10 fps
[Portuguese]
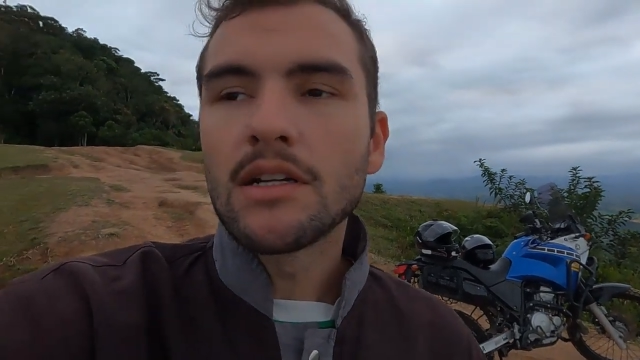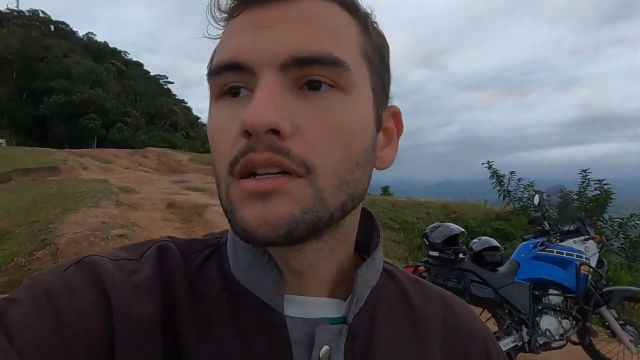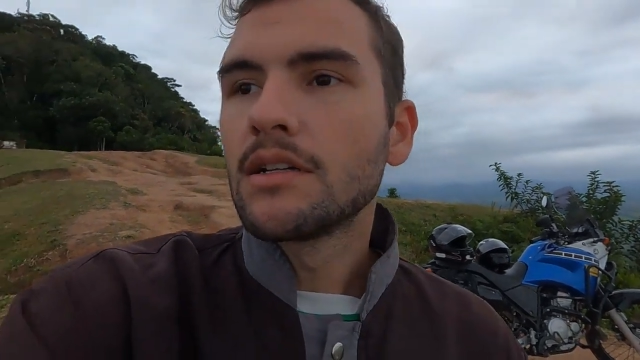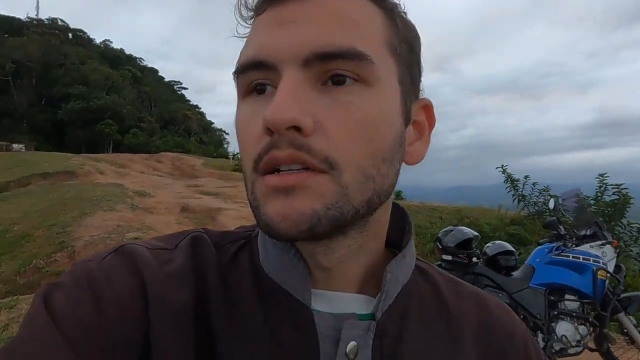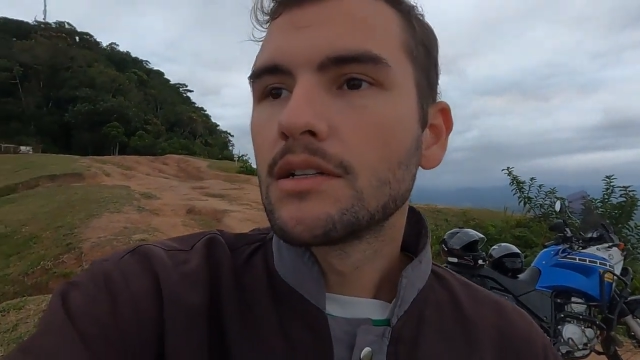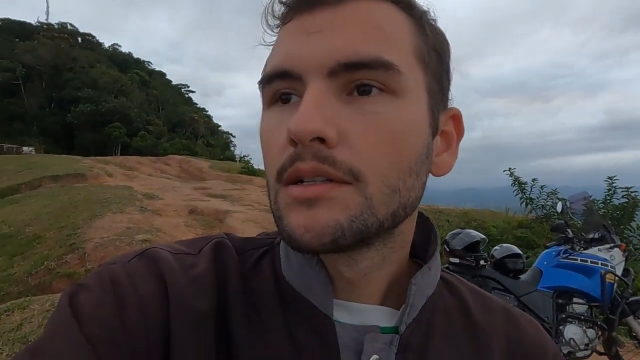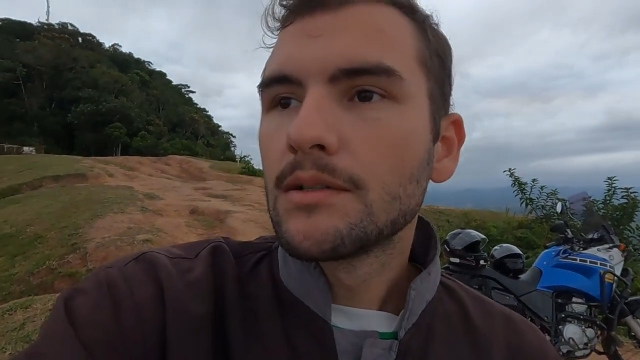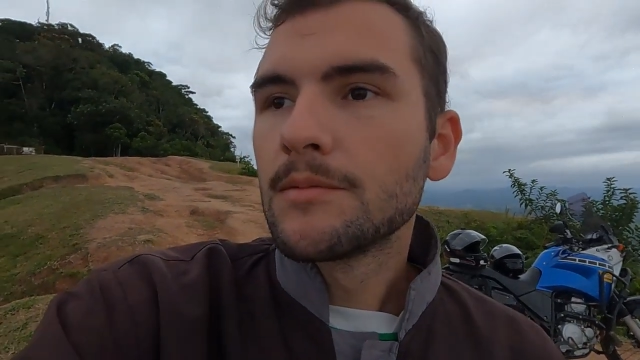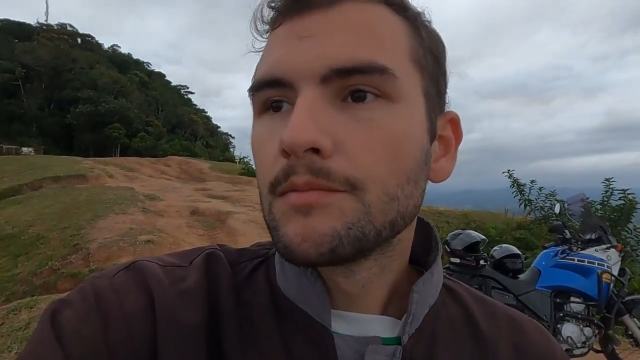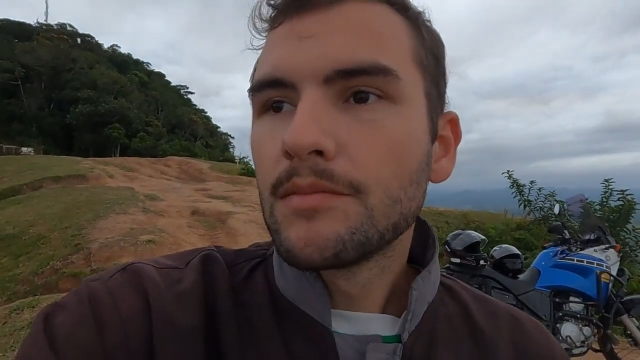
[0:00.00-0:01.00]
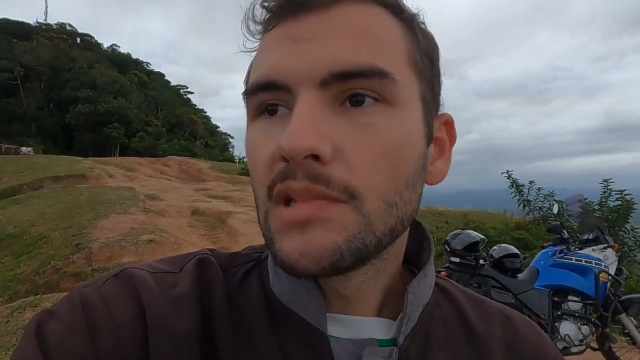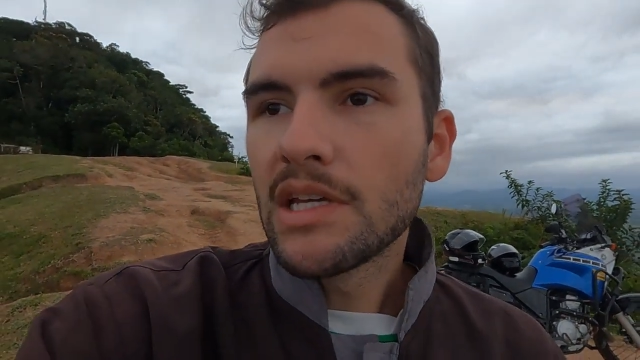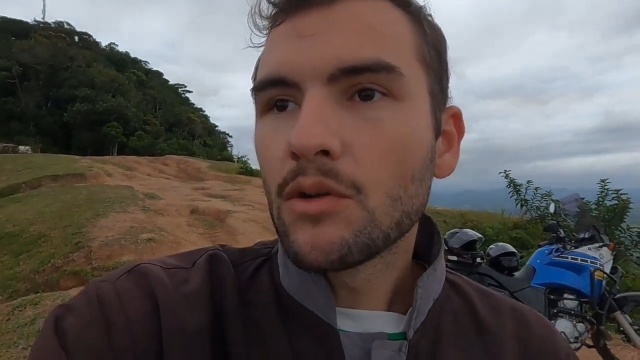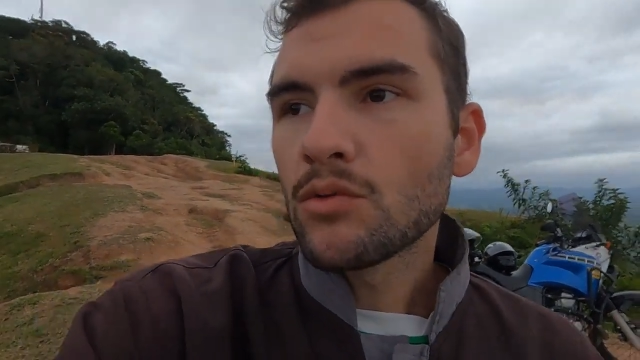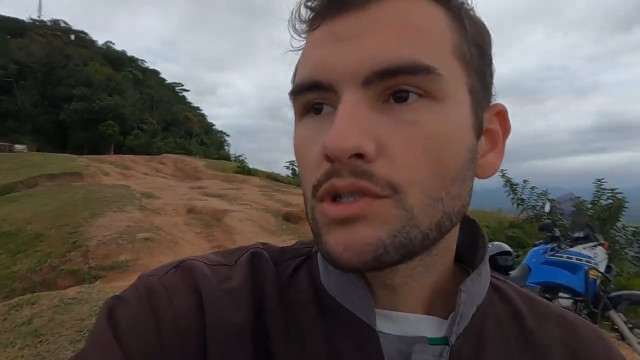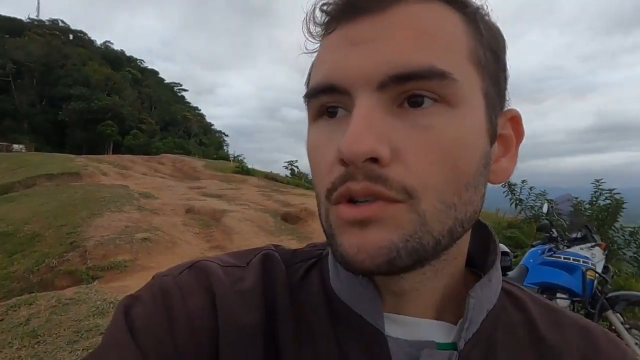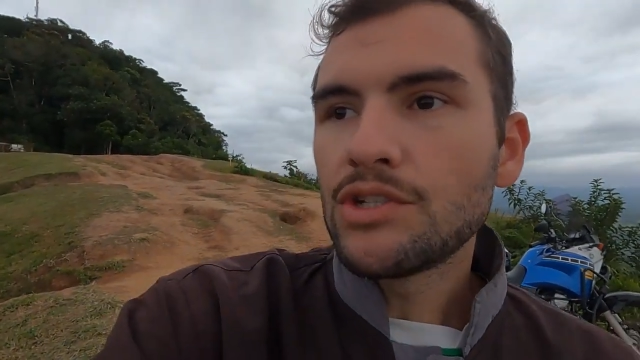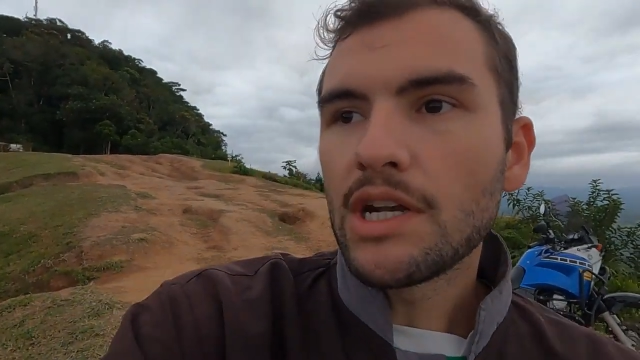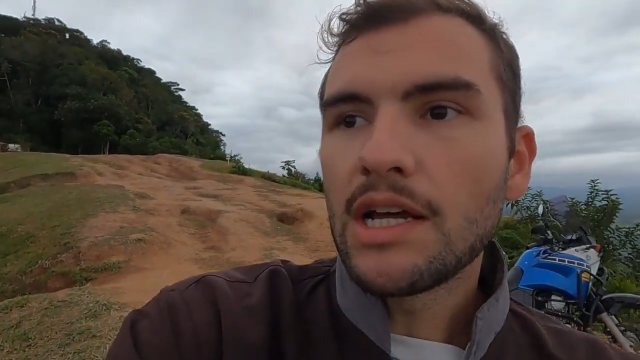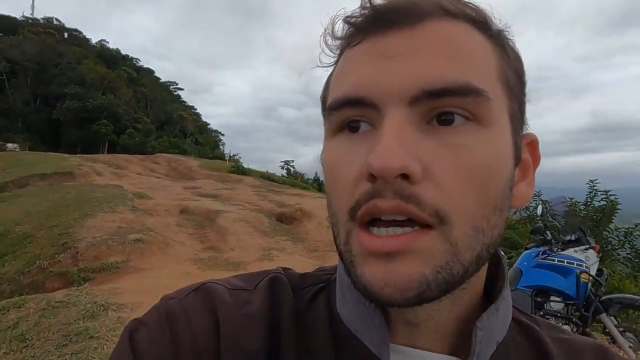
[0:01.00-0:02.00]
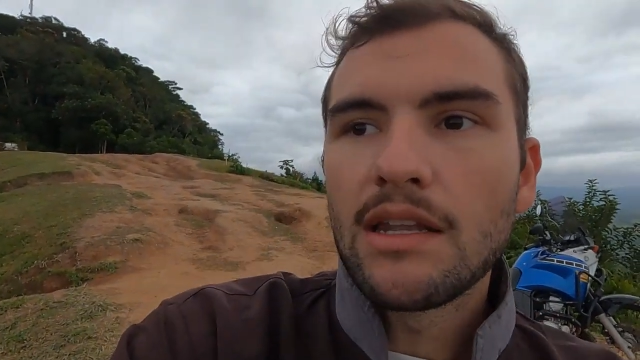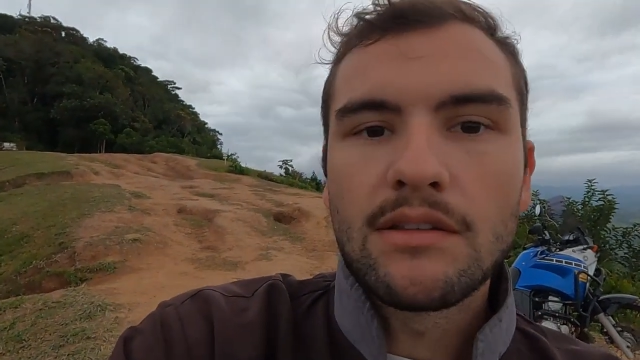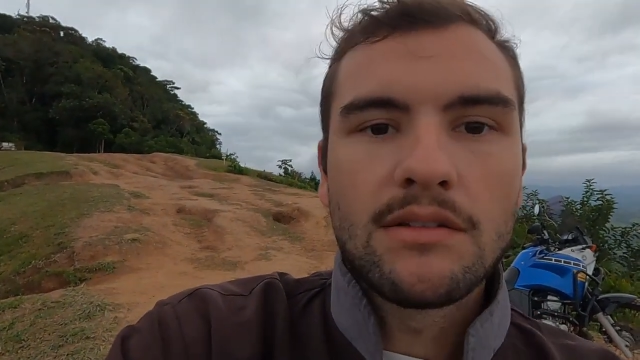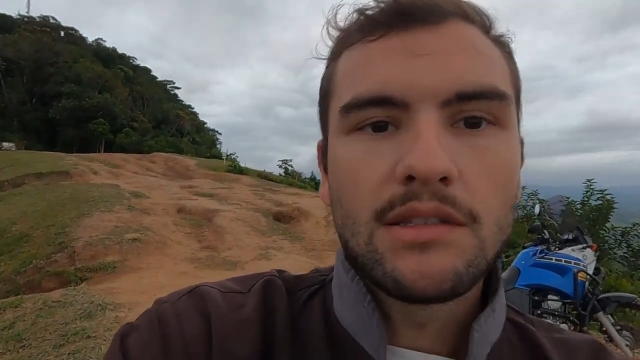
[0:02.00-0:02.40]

né? E aqui eu consigo enxergar na